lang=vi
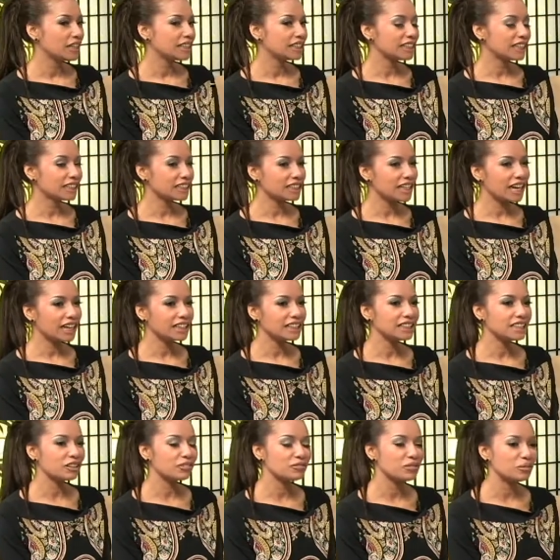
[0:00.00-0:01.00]
Dạ thưa
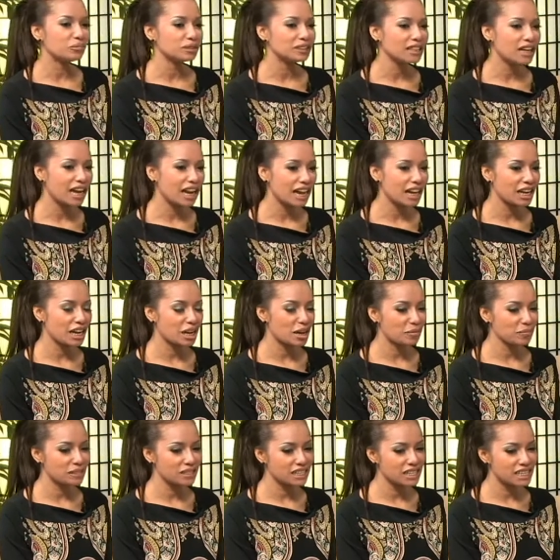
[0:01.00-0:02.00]
anh, nhạc phẩm thứ hai
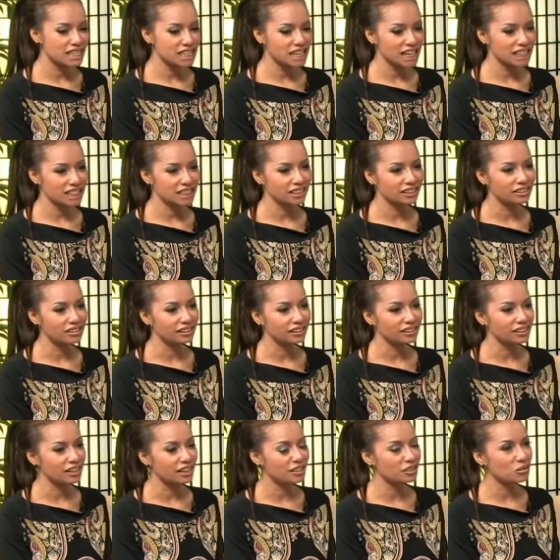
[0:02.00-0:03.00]
em xin được
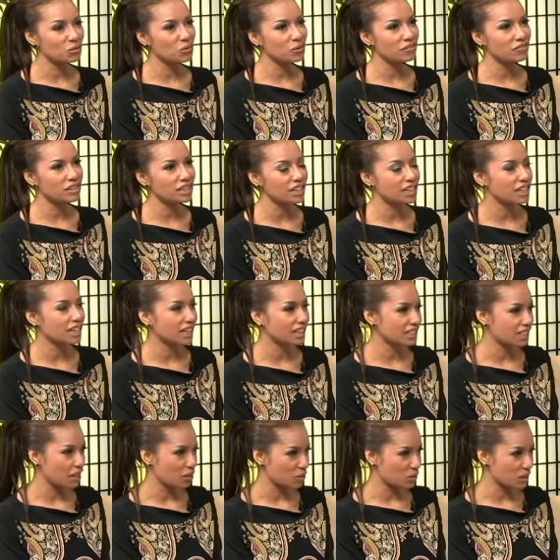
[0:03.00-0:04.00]
gửi đến quý vị
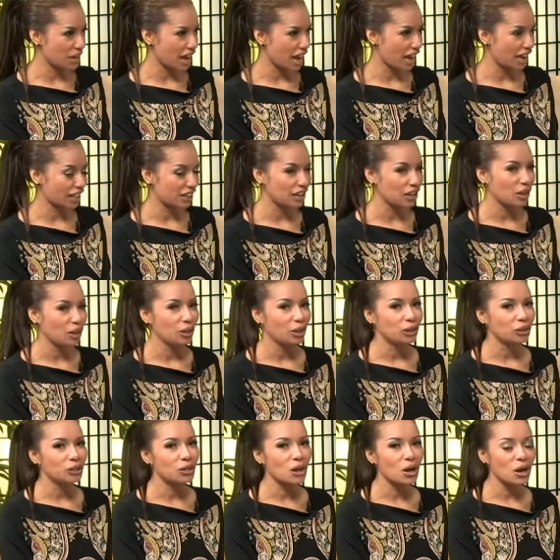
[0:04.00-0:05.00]
khán giả của đài
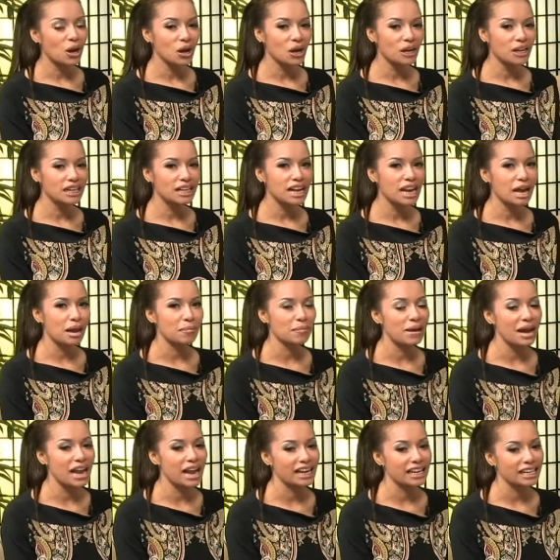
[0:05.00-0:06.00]
Đó là
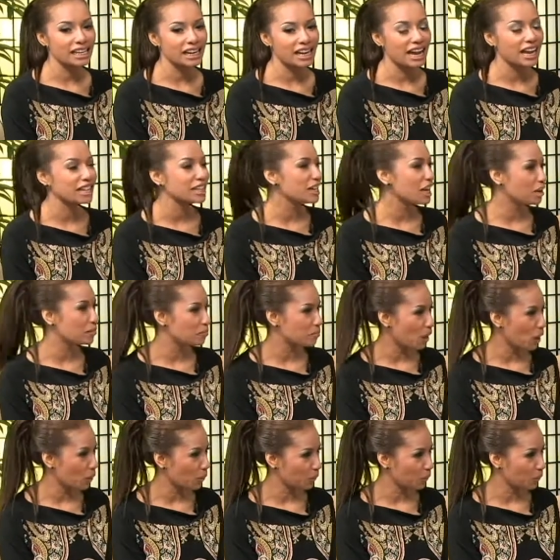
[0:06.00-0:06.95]
bài Ánh đèn màu